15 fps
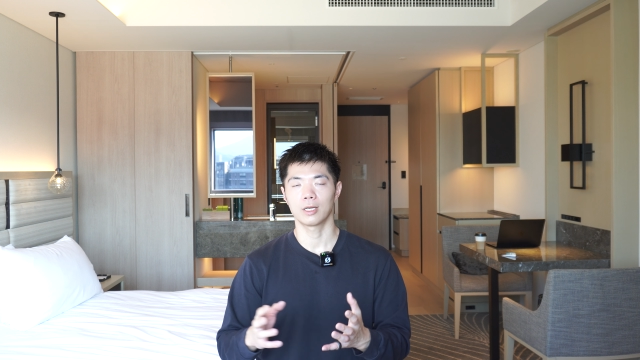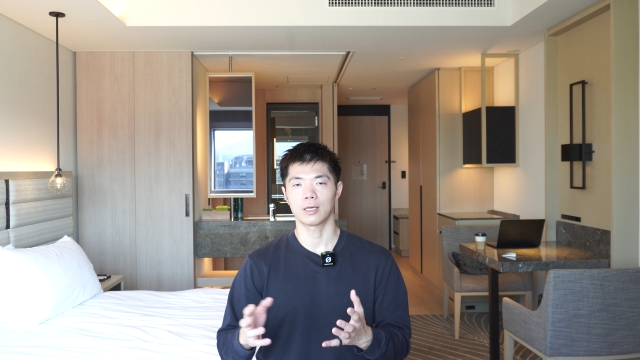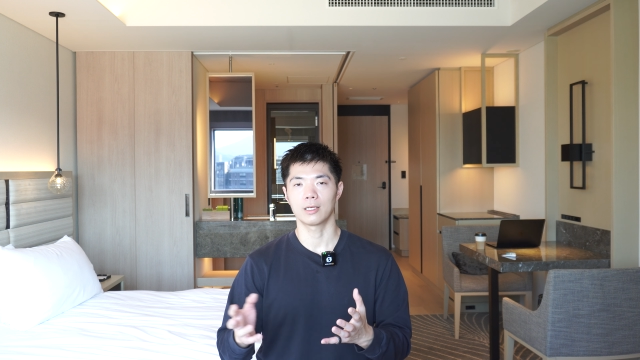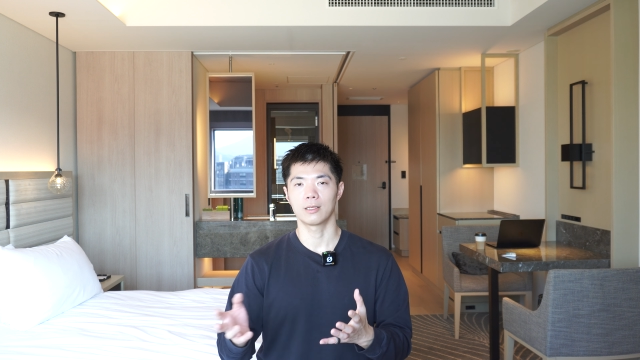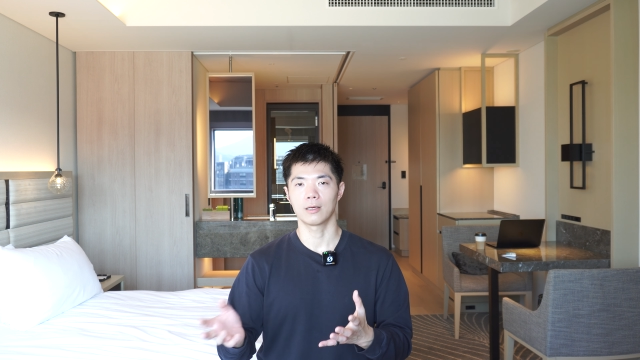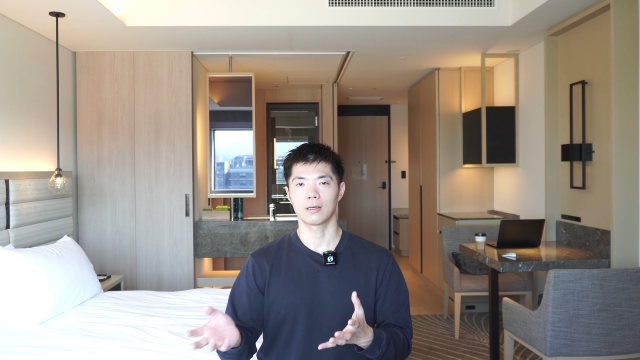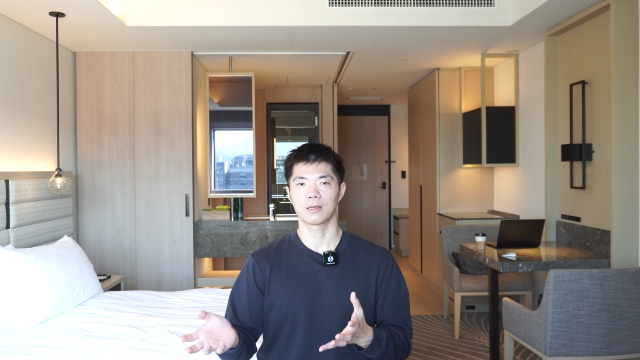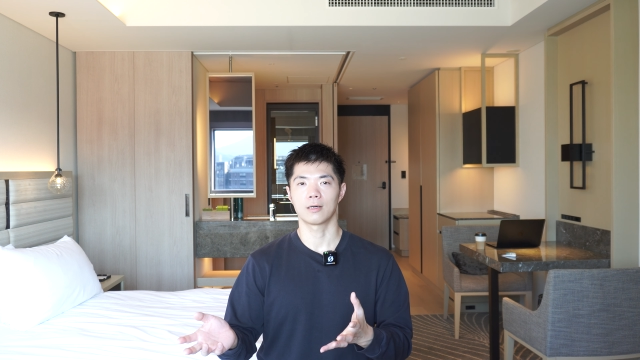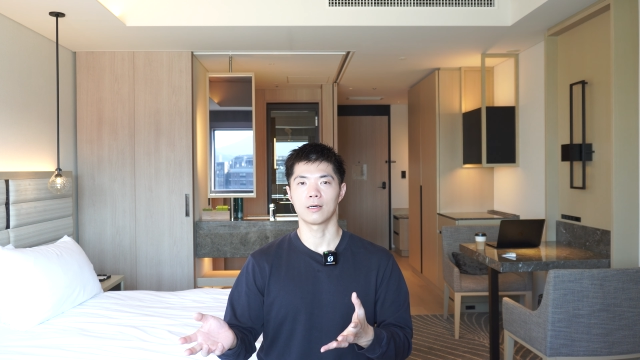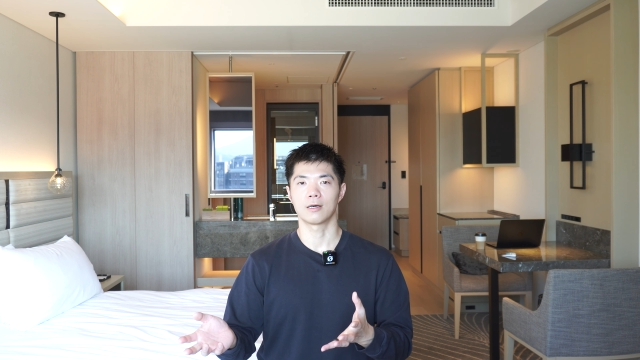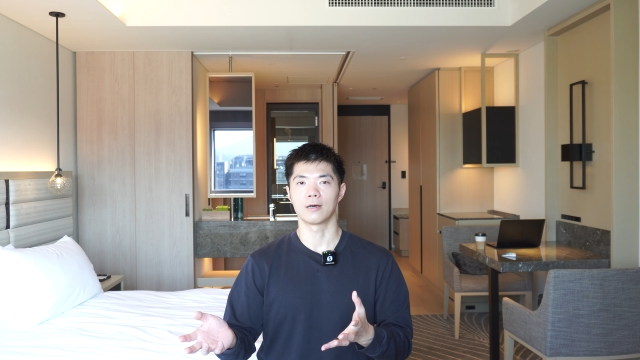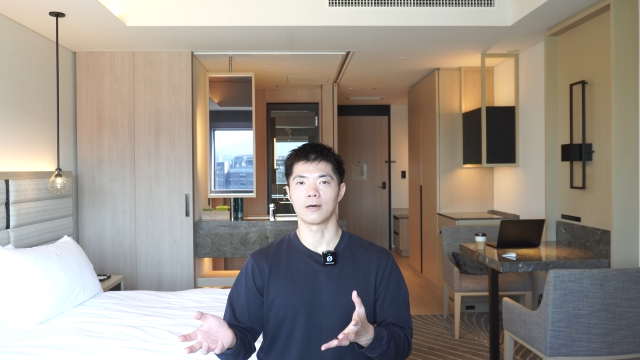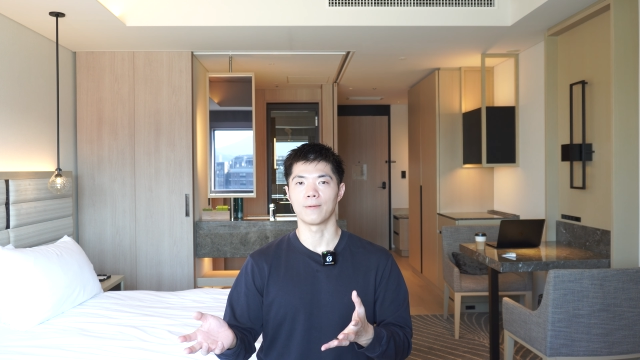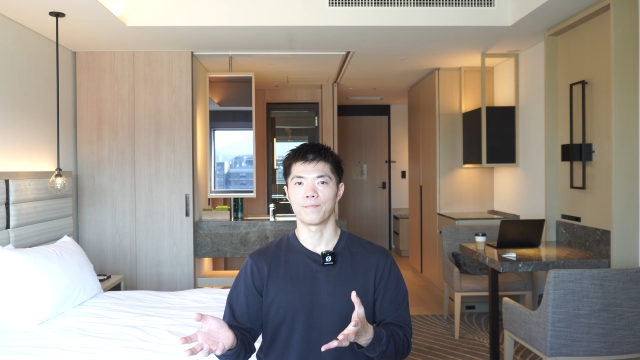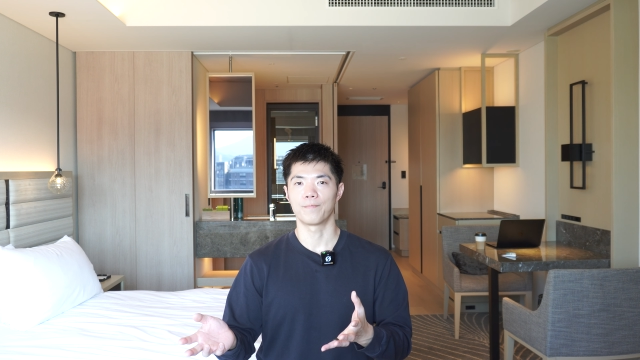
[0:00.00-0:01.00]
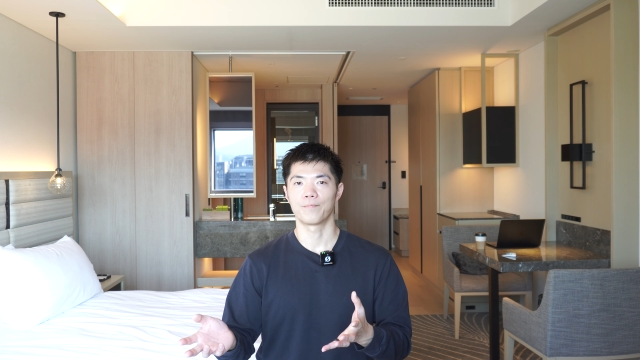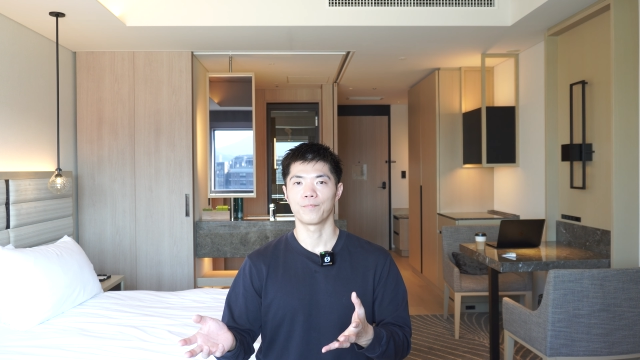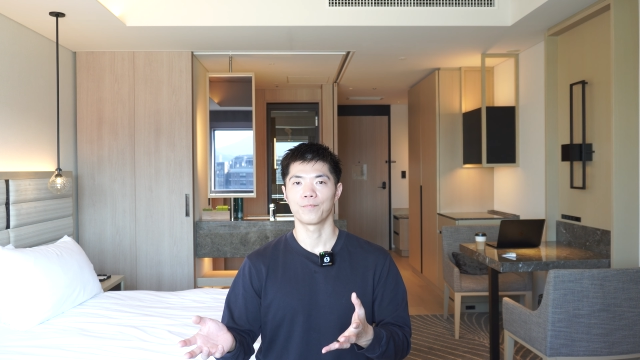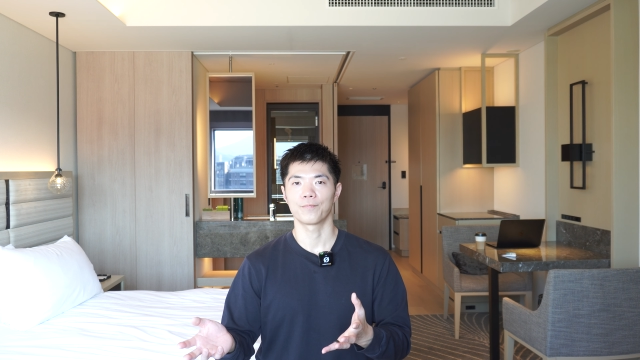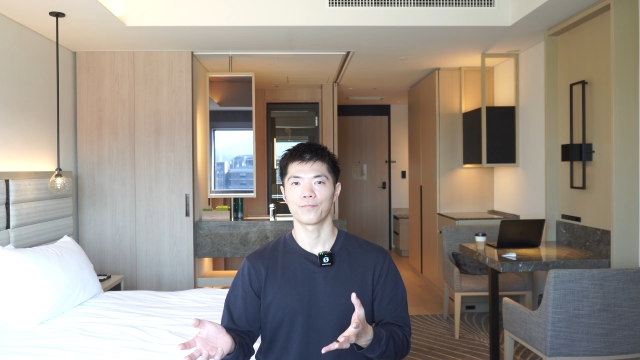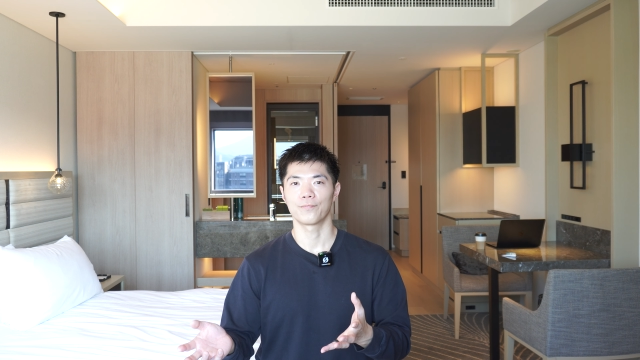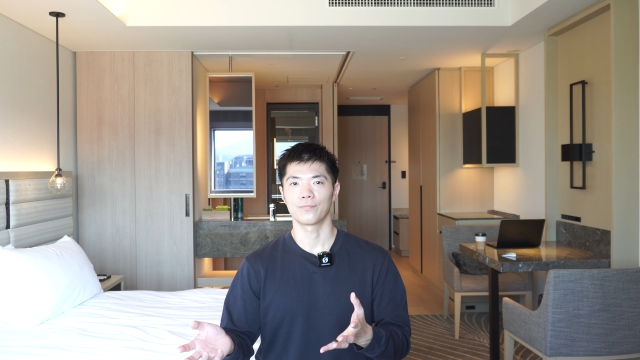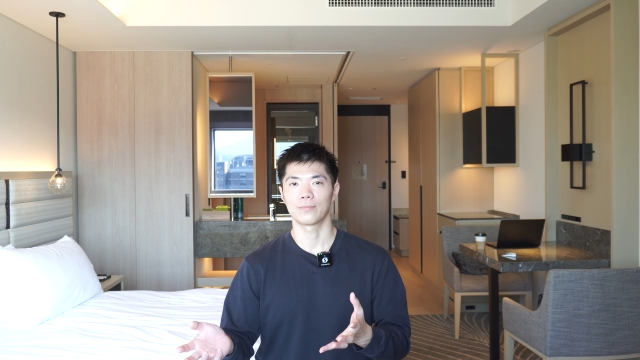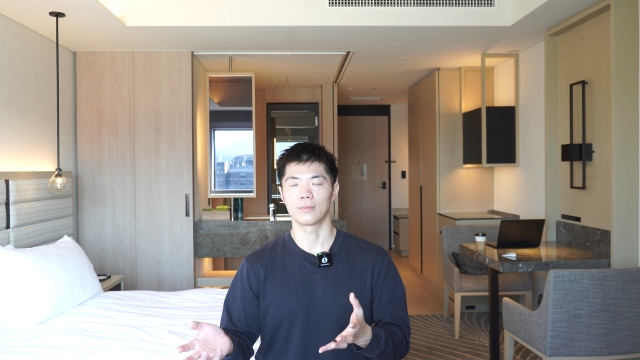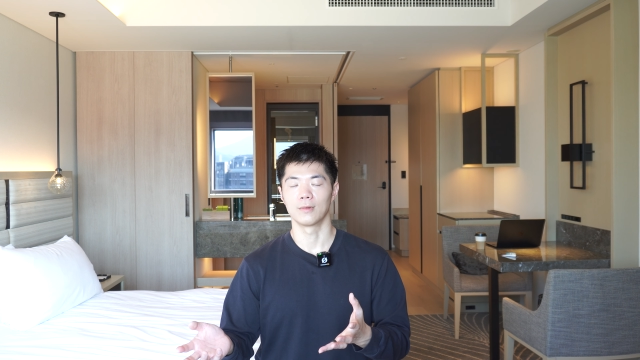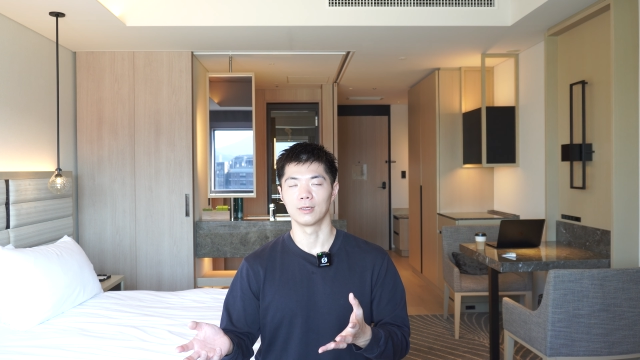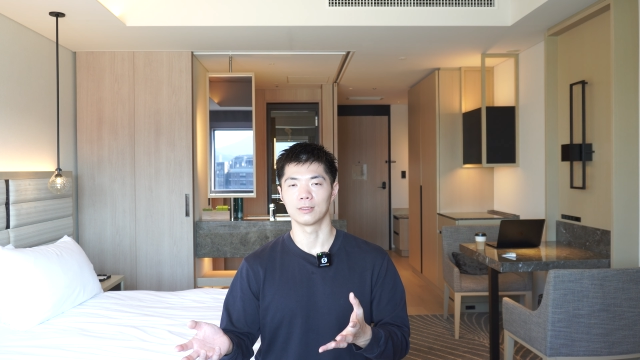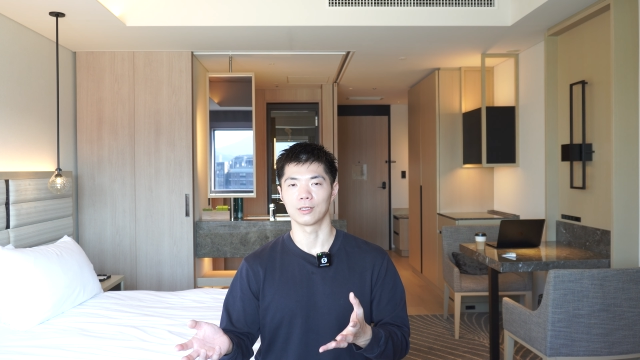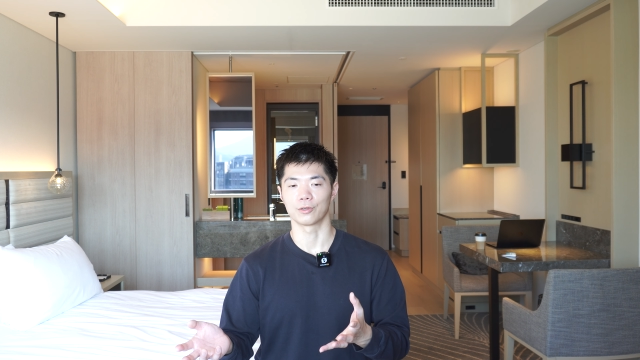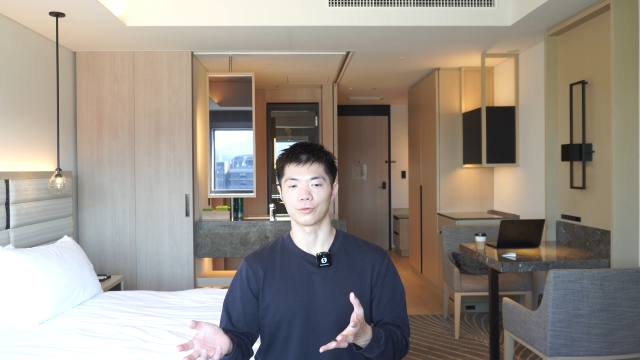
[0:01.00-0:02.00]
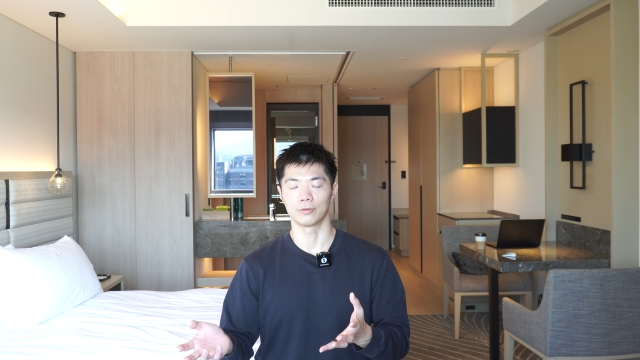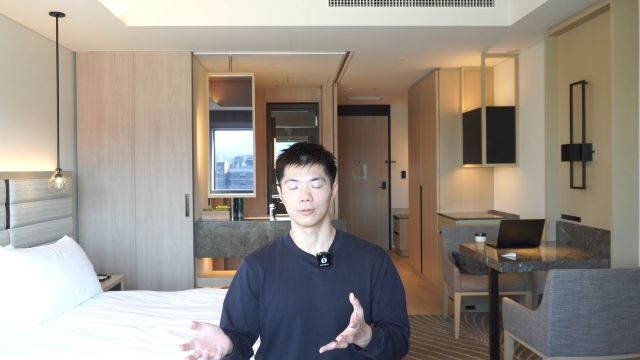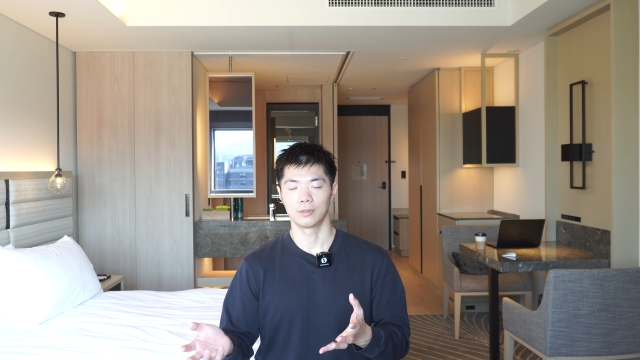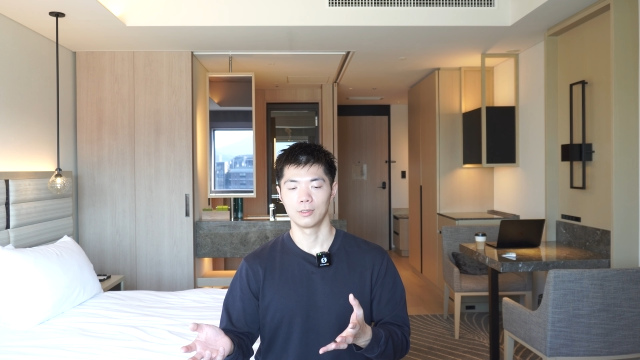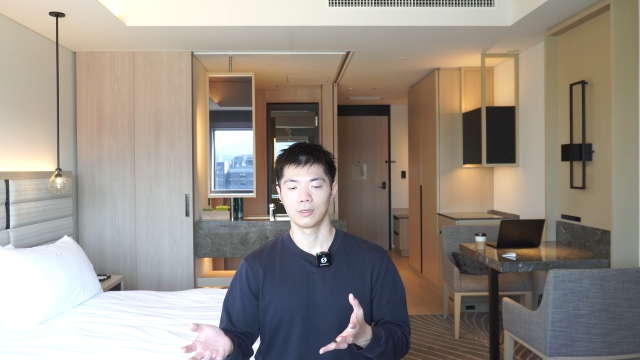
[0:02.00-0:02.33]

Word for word: 来ならなんだろ